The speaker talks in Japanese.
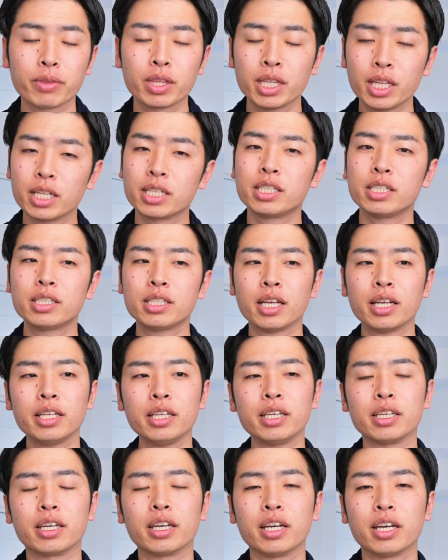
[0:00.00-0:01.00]
で、実際
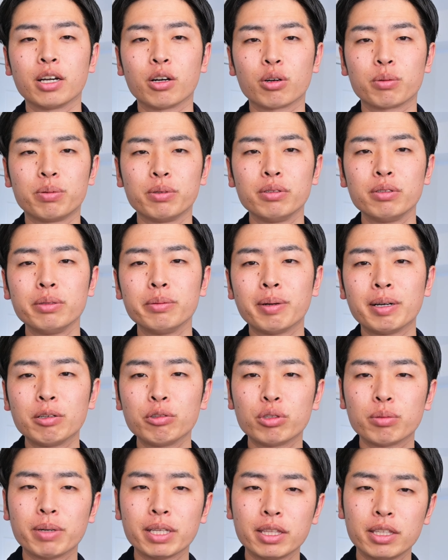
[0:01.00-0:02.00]
に、これ V
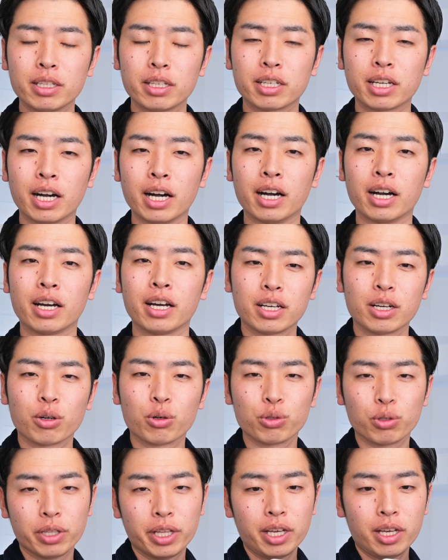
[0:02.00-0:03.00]
マウントバッテリーが、
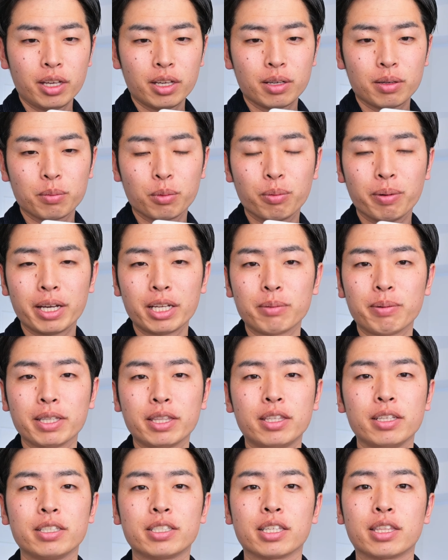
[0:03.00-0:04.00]
このね、
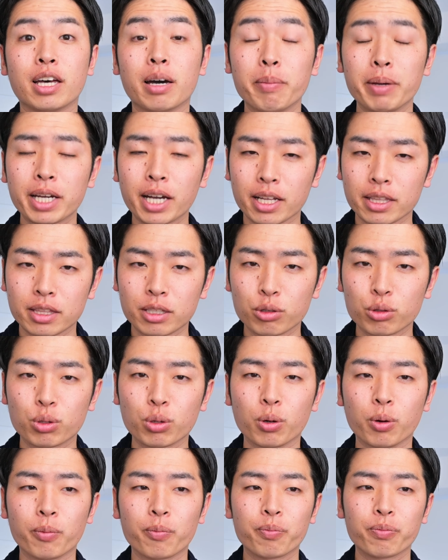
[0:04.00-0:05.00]
モバイルバッテリーじゃダメかっていう
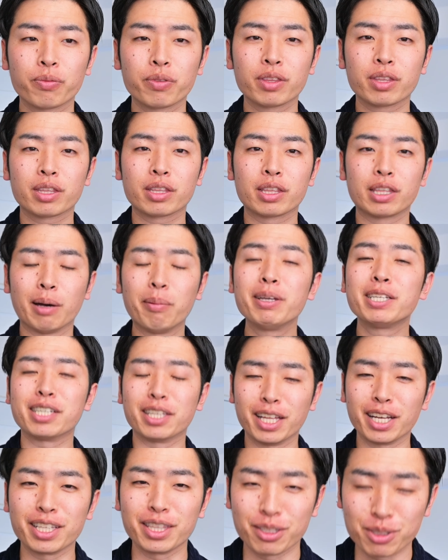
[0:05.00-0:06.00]
と、ダメじゃ
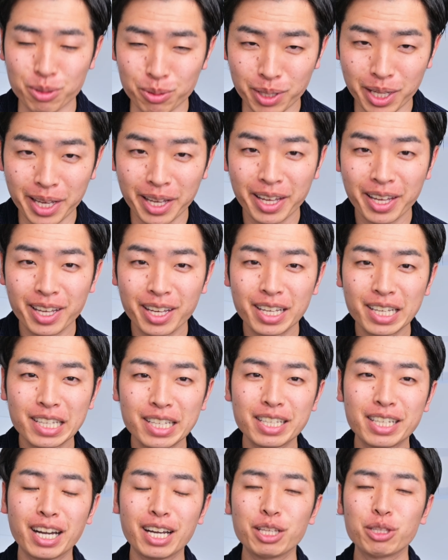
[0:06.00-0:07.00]
ないんですよね。
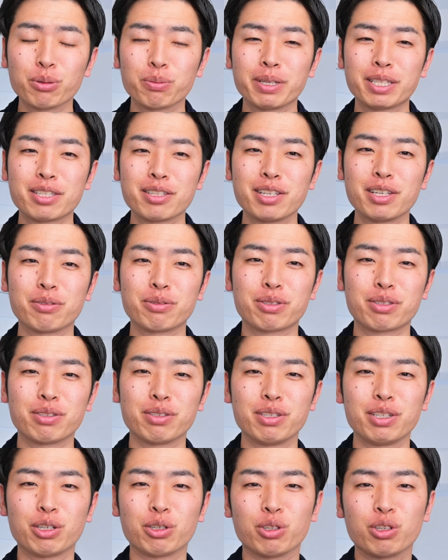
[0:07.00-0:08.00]
意外と別に普
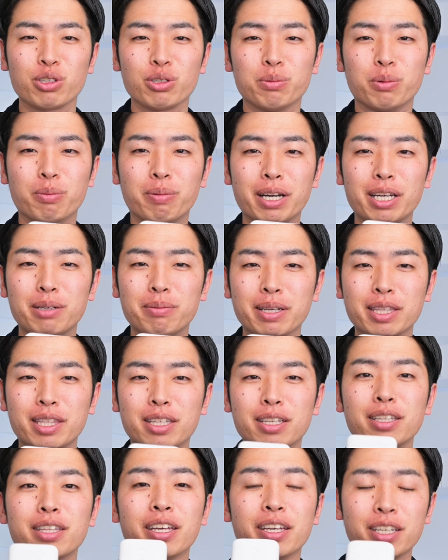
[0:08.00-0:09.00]
通にこういう
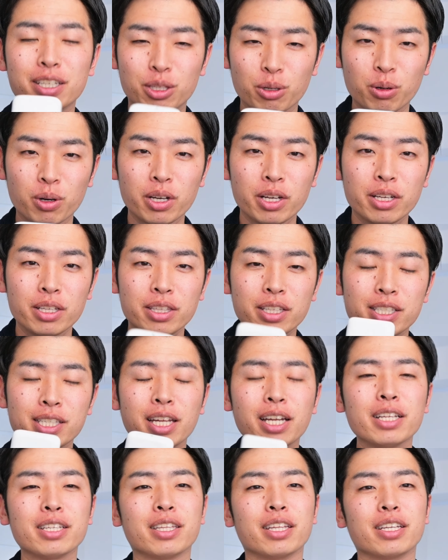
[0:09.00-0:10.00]
モバイルバッテリーでいいと。で、さ
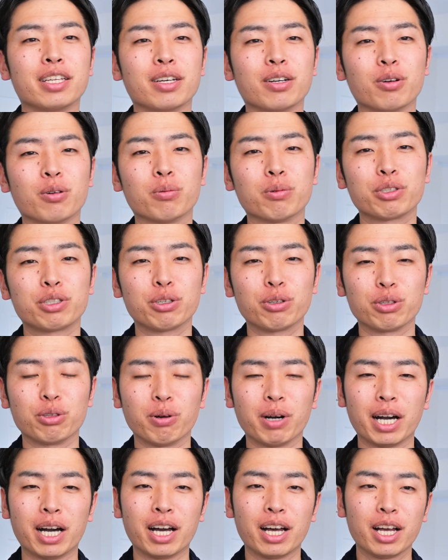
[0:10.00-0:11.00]
らにね、面白いの
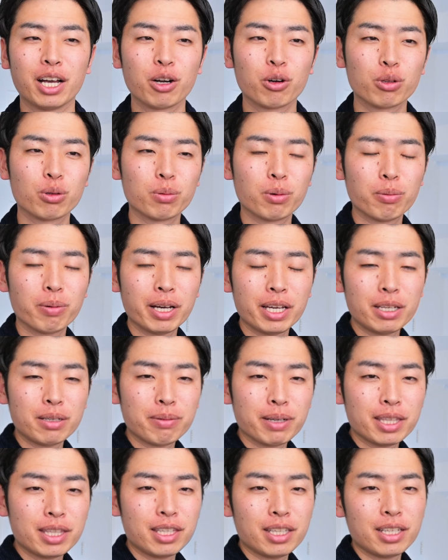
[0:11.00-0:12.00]
は、この
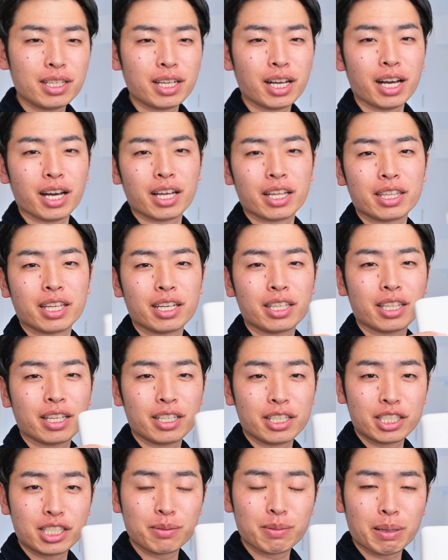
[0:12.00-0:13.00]
モバイルバッテリーがだいたい
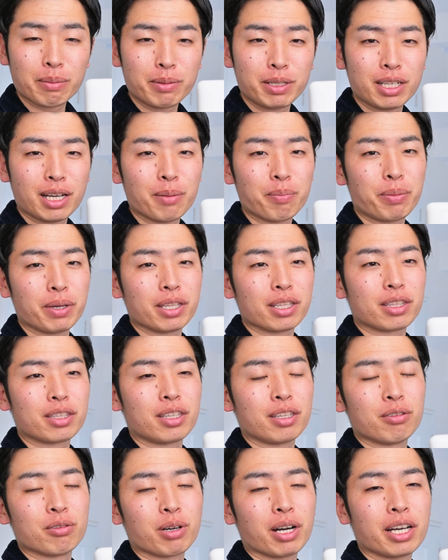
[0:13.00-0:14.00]
1万 mAh っ
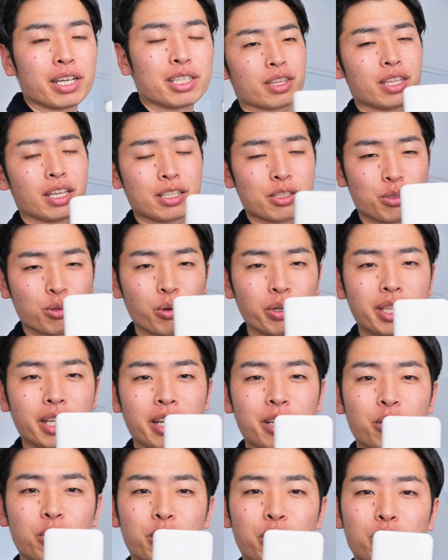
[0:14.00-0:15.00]
ていうのが、すごい
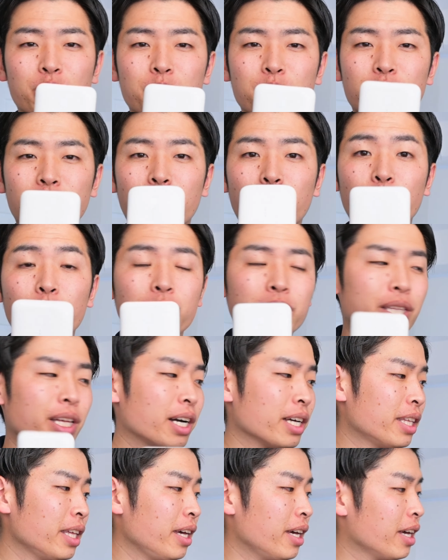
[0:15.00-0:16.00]
大容量のものが多い
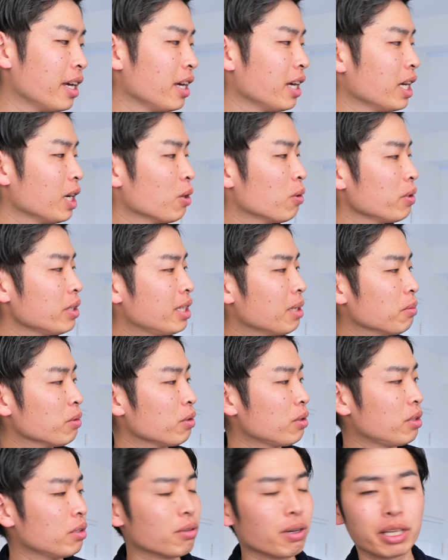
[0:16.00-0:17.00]
中で、こういったも
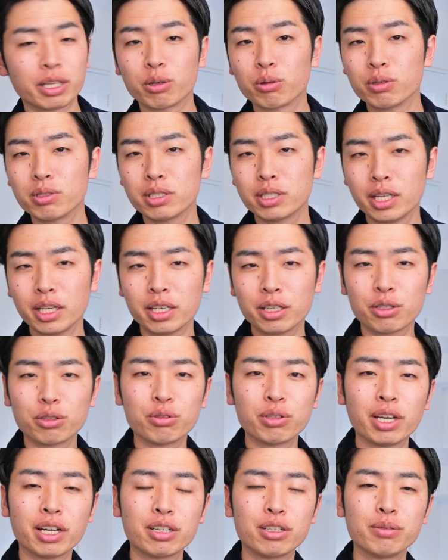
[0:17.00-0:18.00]
のっていうのは
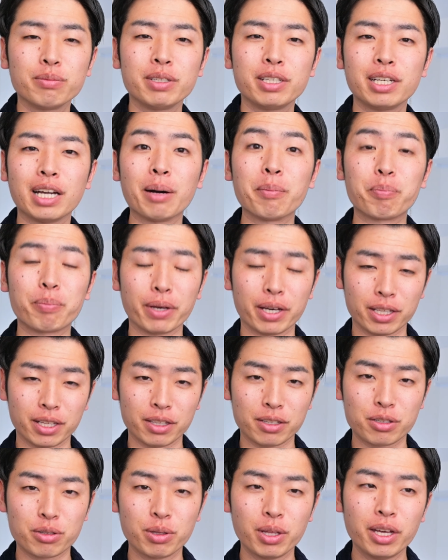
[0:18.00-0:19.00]
4900mAh なん
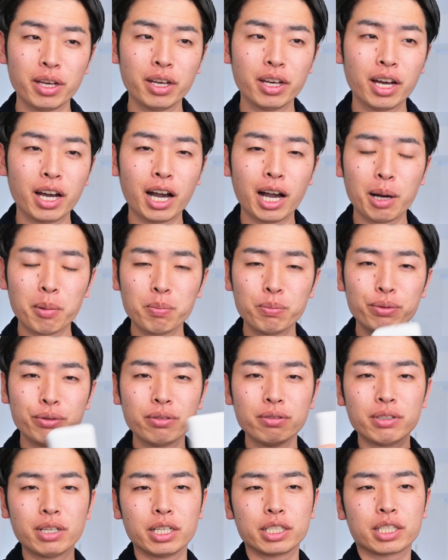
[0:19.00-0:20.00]
ですよね。半
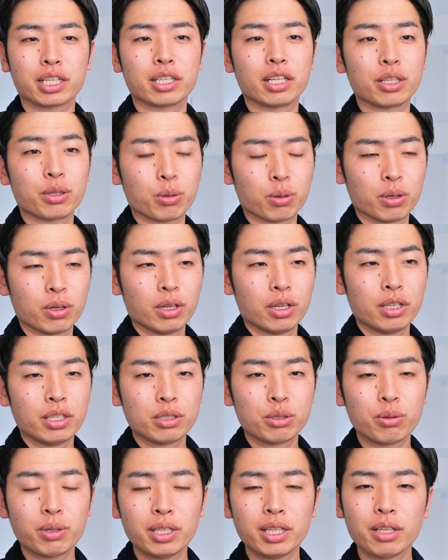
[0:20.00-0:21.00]
分ぐらいしかないと。
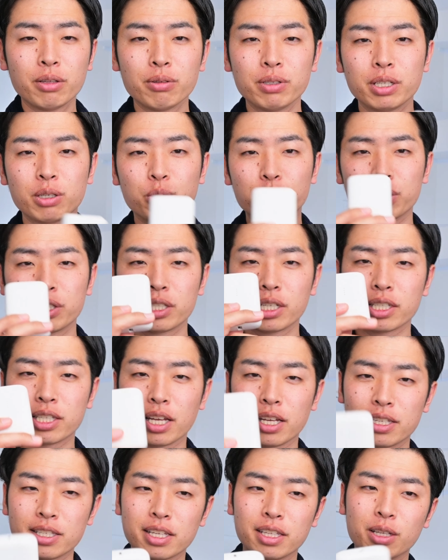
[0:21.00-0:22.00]
それなのにこっちが
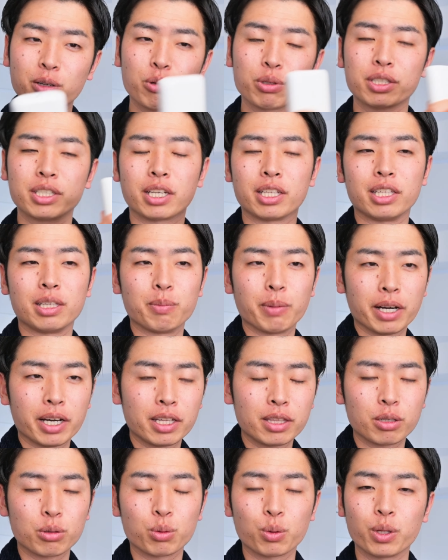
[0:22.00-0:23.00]
3000円でこっちが2万
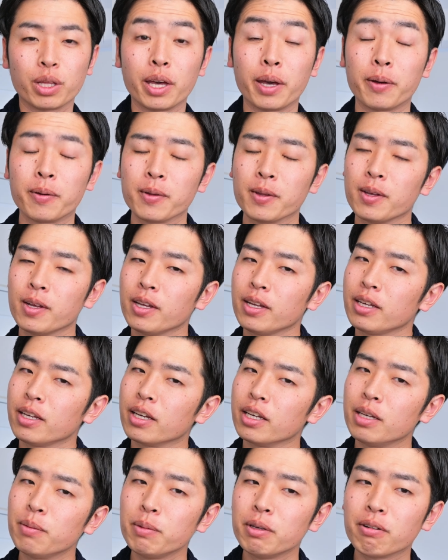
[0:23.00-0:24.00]
円ってことで、い
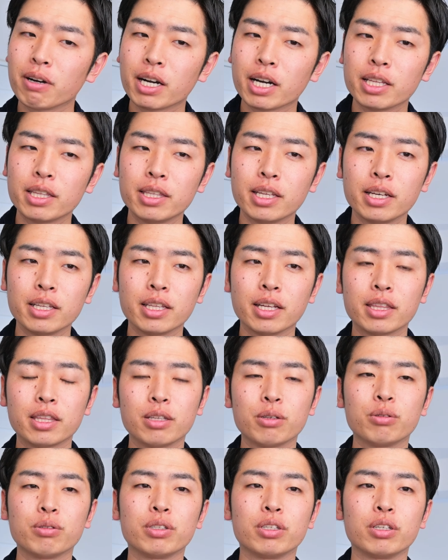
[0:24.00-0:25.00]
や意味わかんないなって
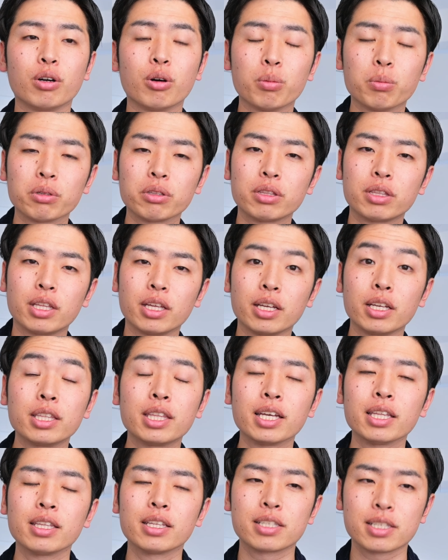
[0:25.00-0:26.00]
いうふうに思ってい
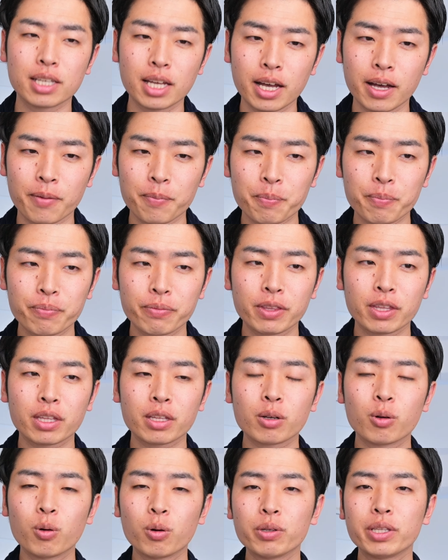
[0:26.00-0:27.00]
たんですが、
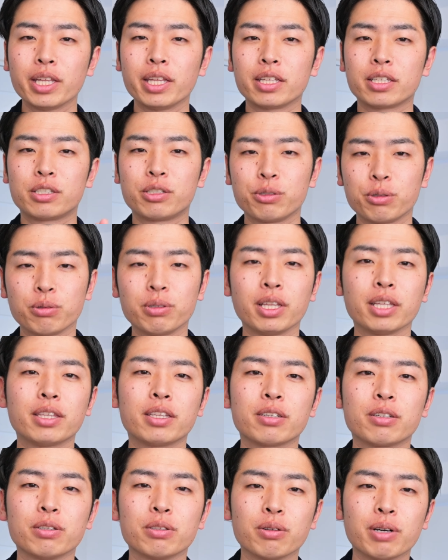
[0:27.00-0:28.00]
ここで重要になって
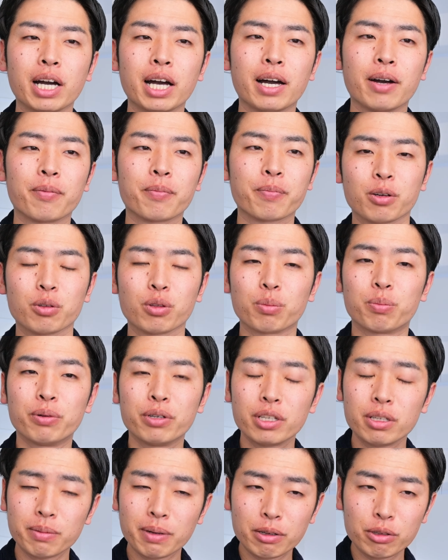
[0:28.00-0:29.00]
くるのが、この
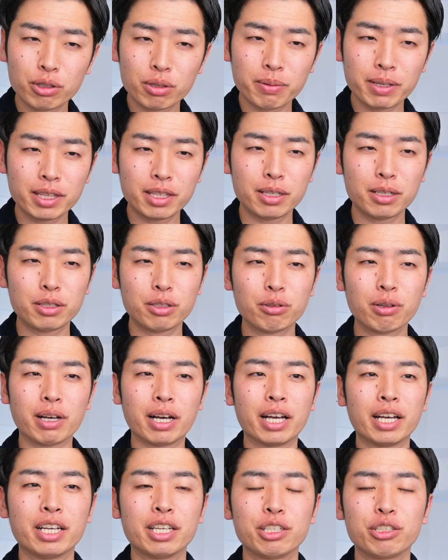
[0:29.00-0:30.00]
V マウントバッテリーっていうの
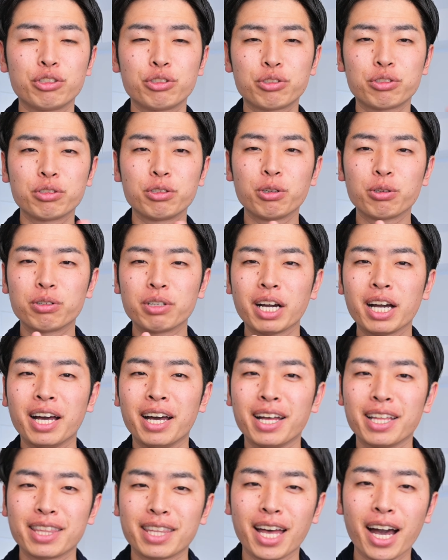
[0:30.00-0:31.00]
は出力が
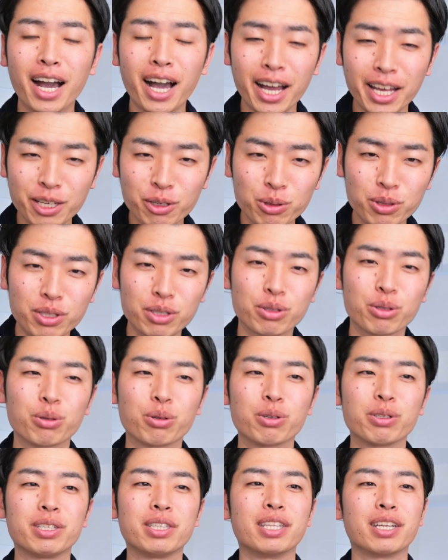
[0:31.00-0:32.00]
高いよっていうとこ
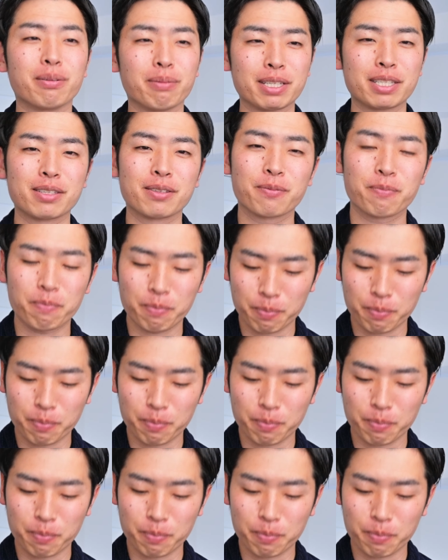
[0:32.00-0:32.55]
ろになります。